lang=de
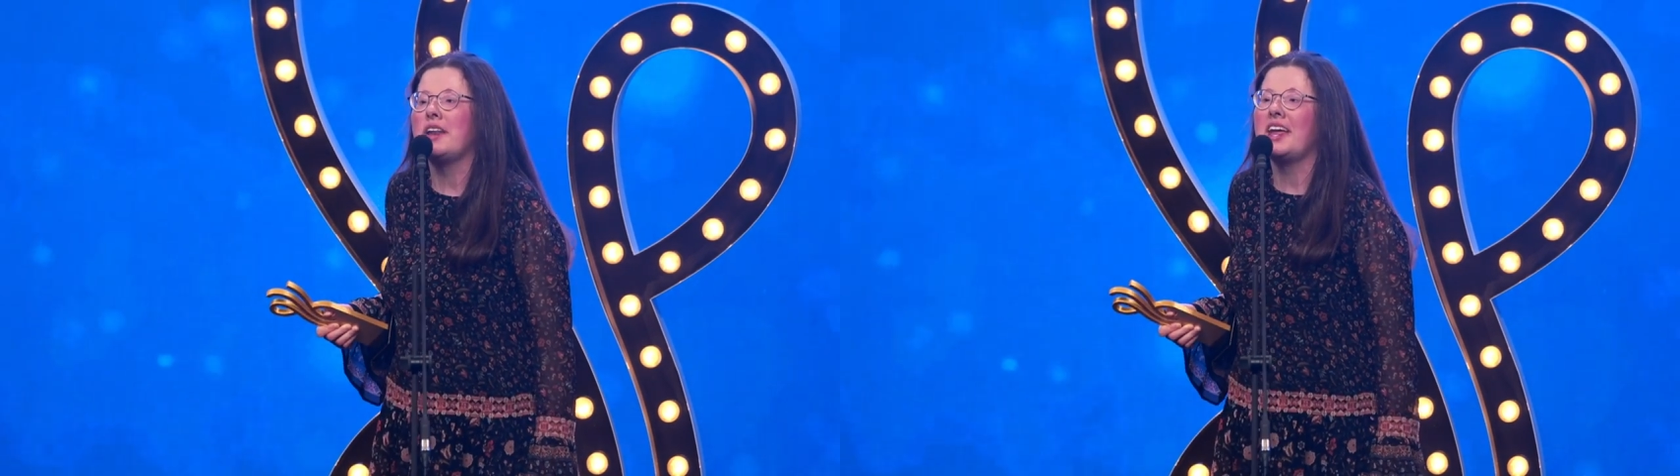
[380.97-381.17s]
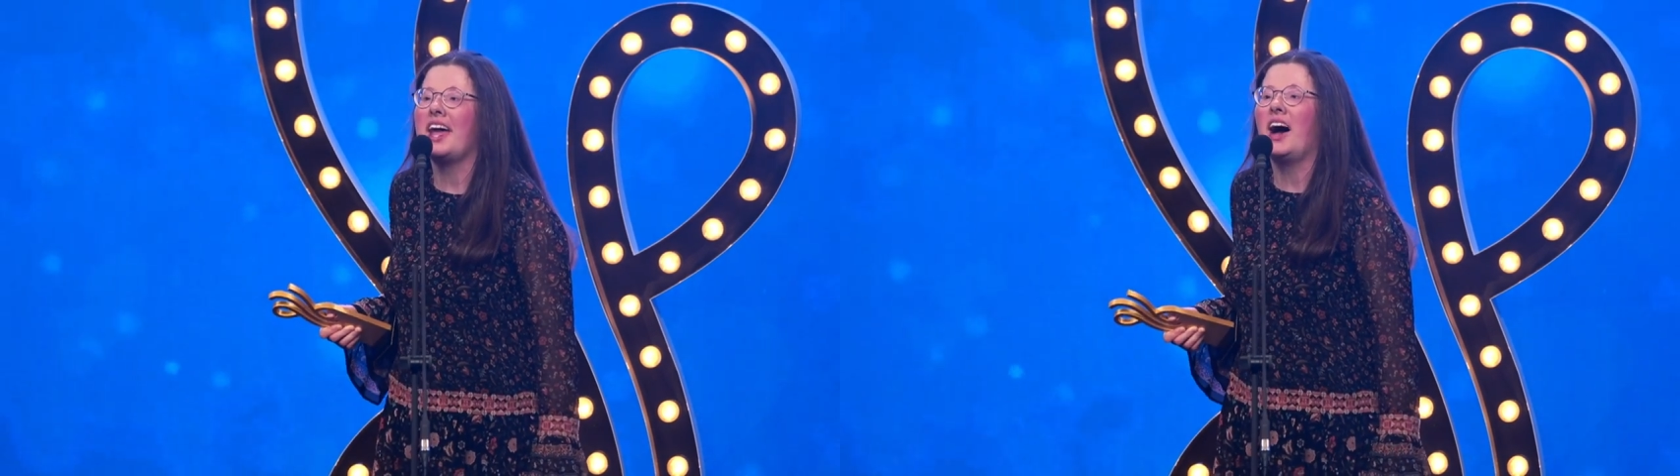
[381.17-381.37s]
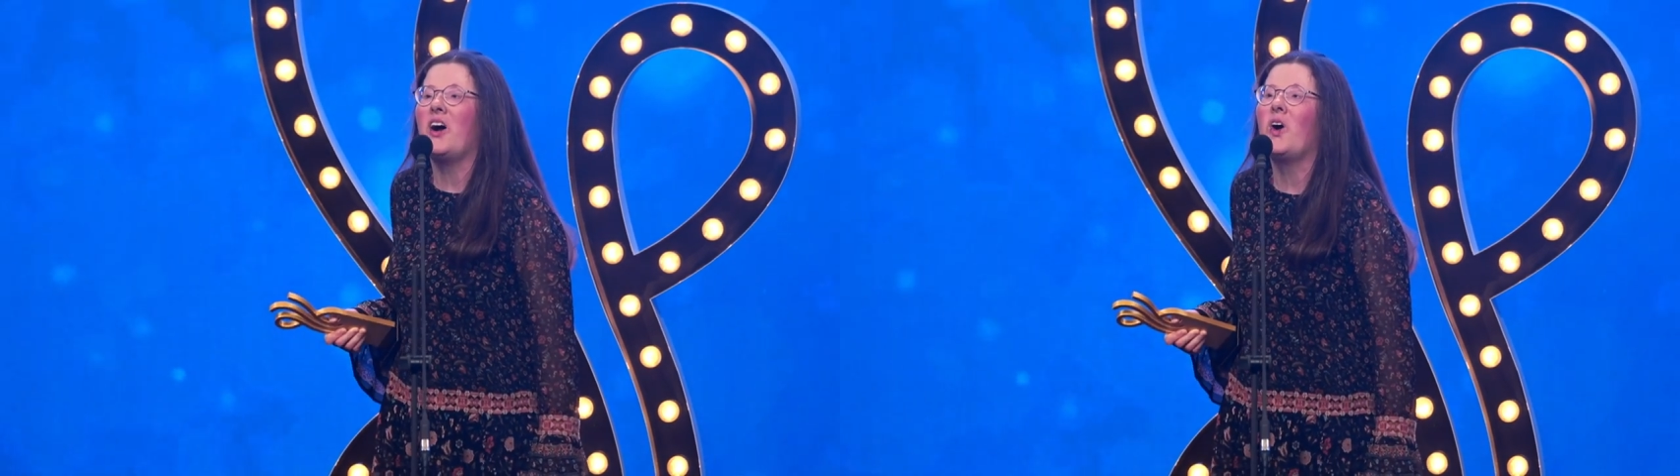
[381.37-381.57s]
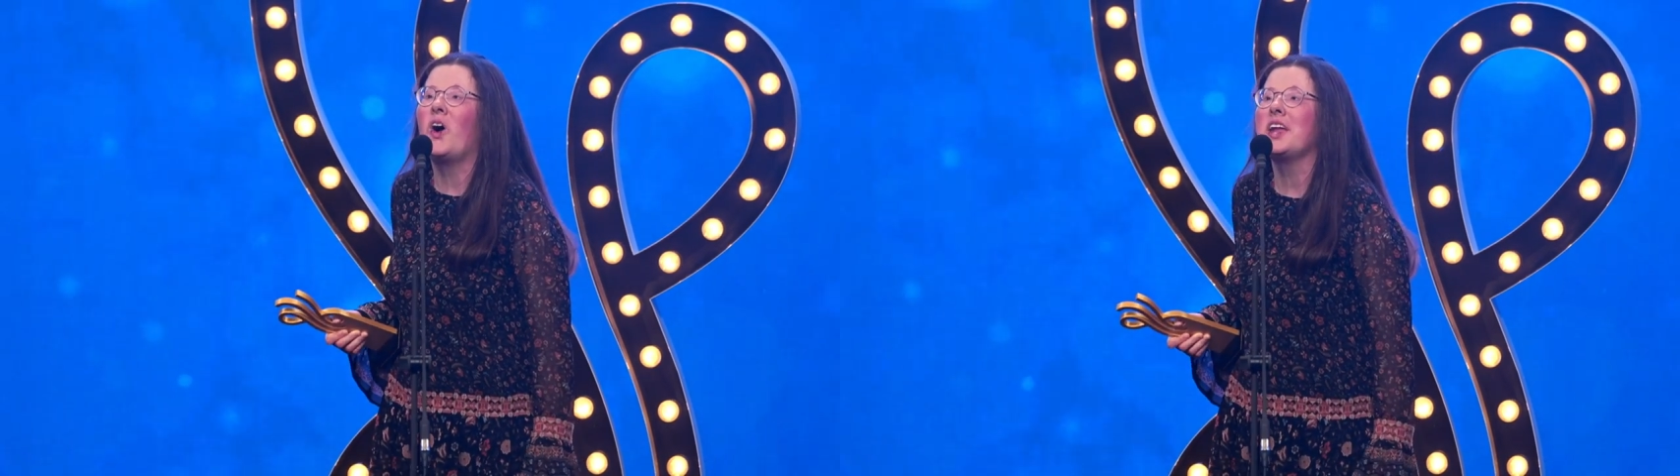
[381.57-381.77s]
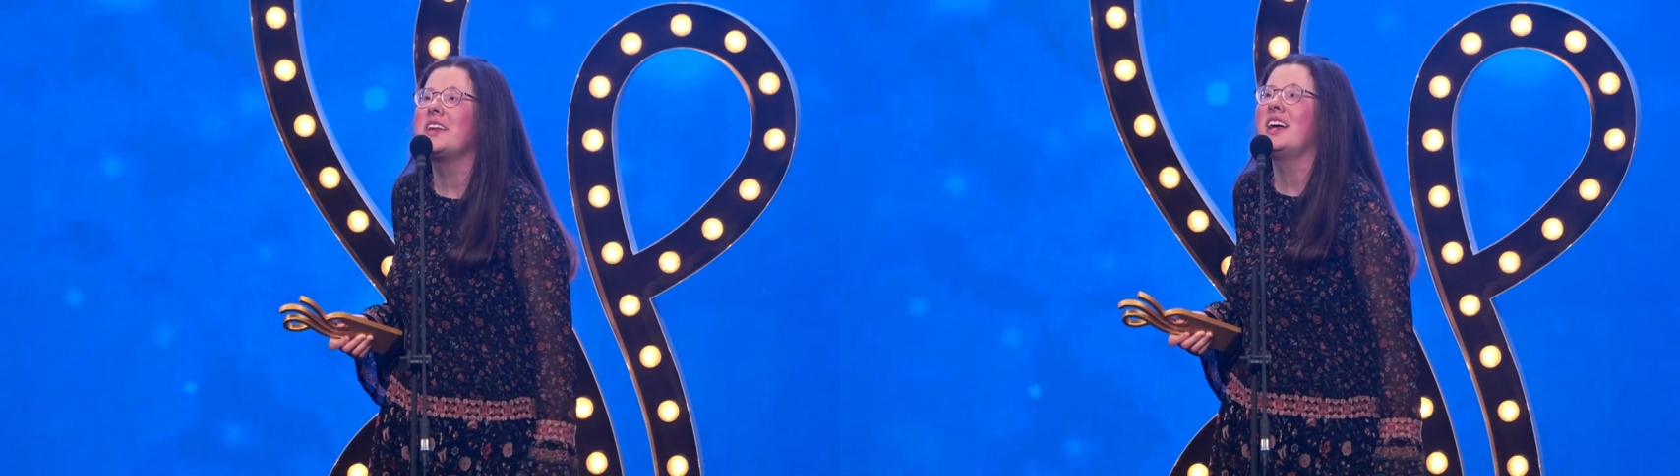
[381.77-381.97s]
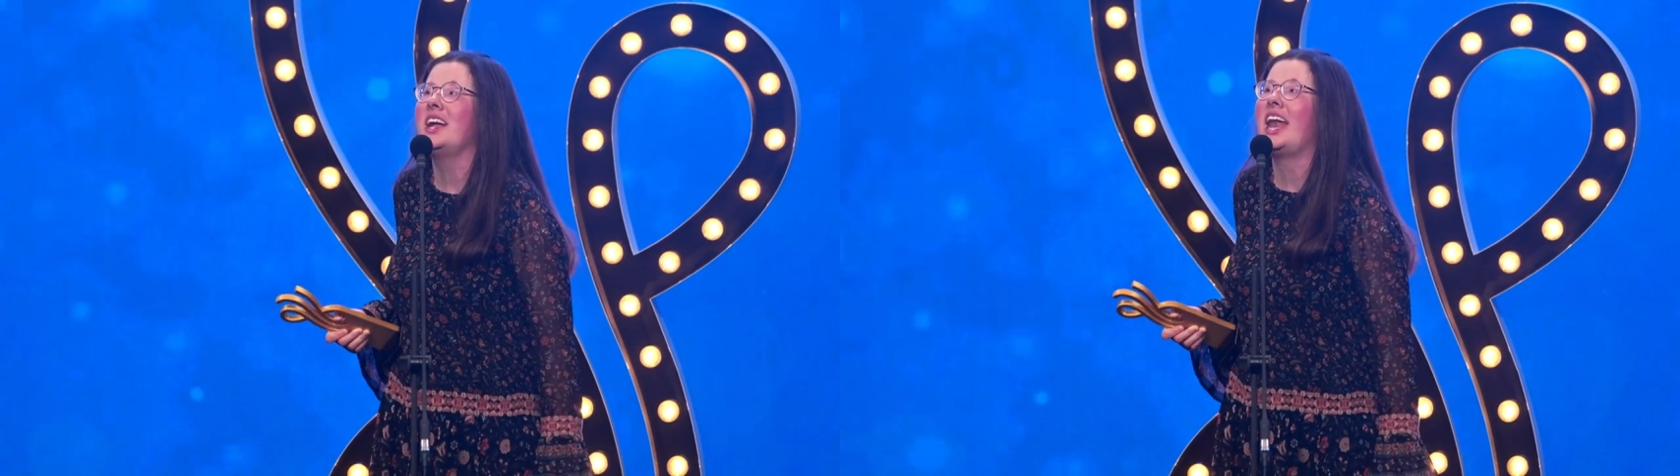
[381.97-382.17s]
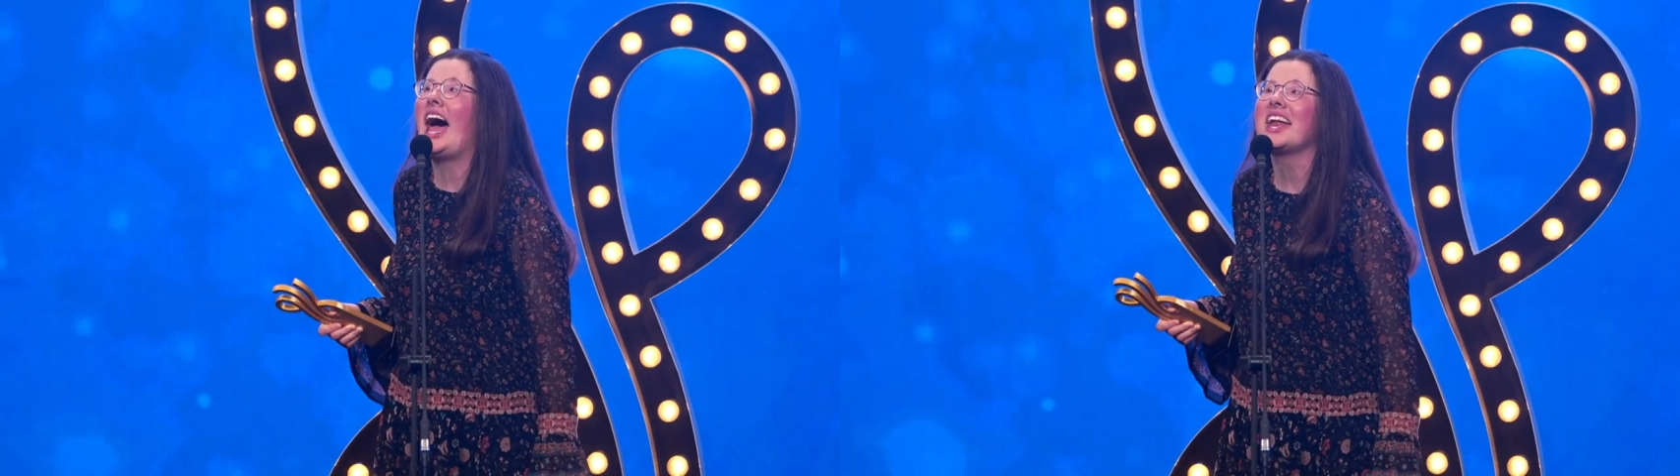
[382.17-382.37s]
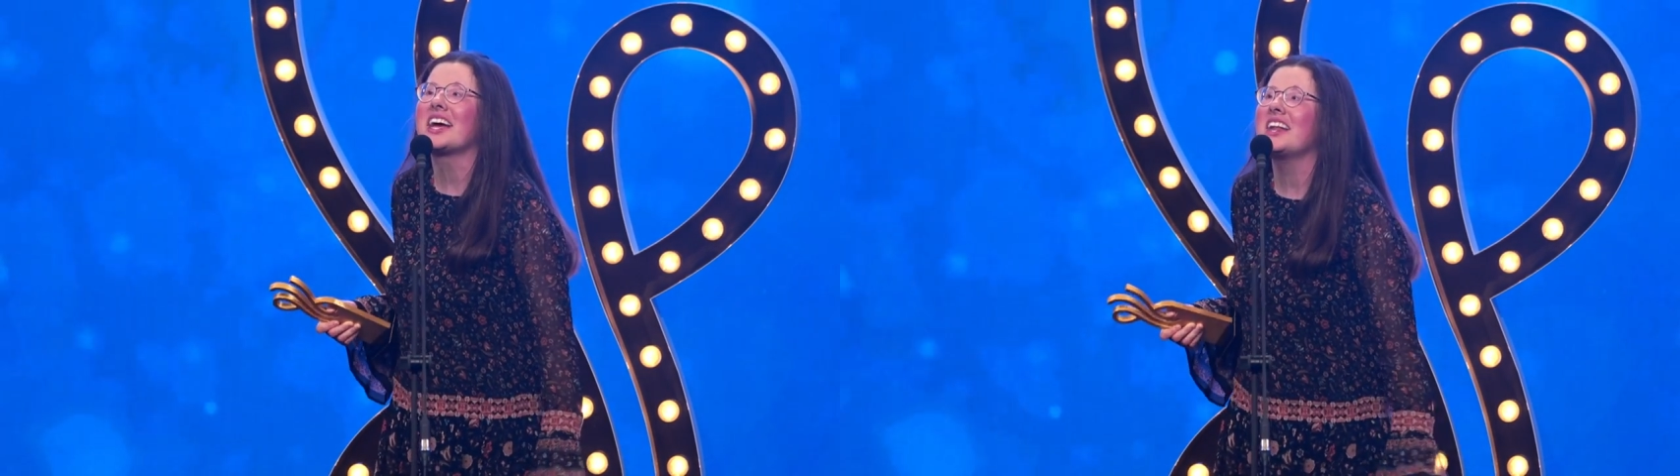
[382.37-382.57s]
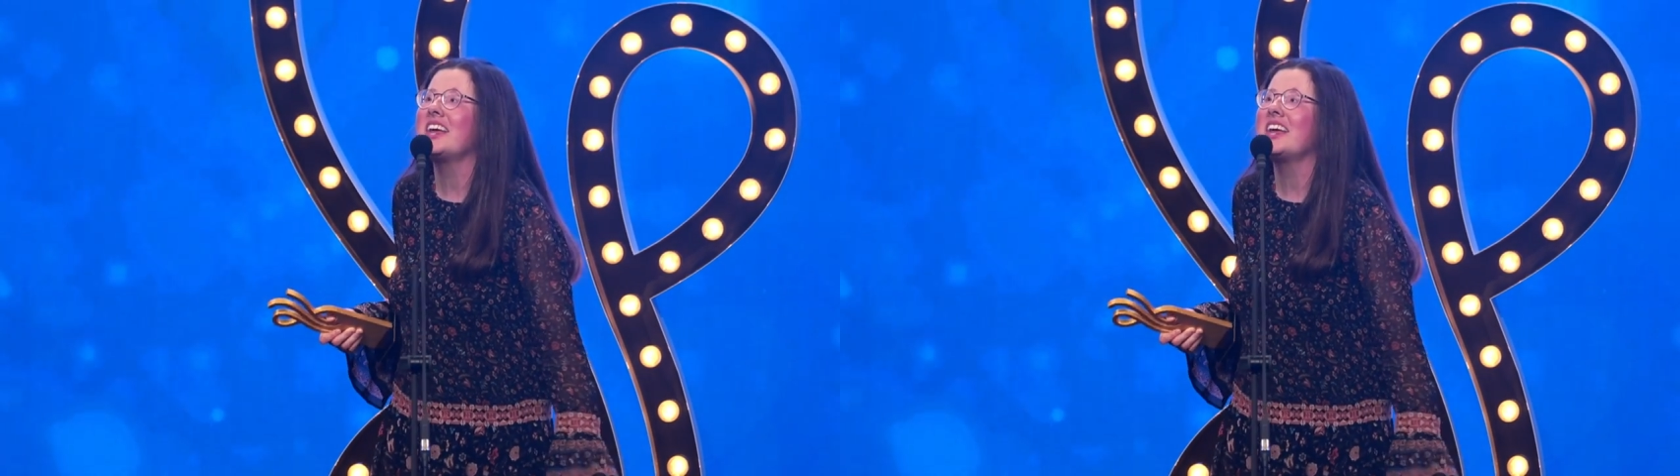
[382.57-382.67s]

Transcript: der heute leider